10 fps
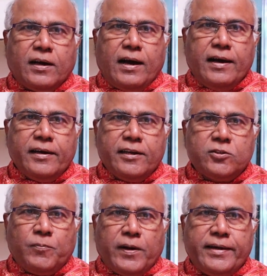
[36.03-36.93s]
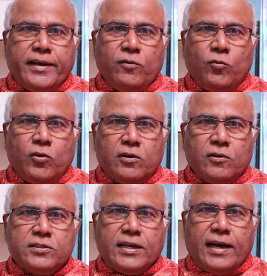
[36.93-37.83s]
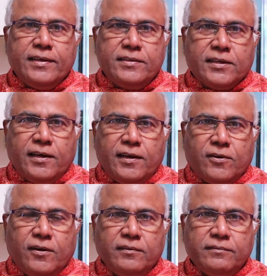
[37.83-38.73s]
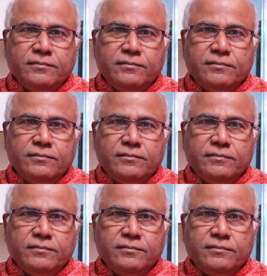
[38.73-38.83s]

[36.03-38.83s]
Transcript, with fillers: కాంగ్రెస్ పార్టీ ఓట్లు సాధించగలరో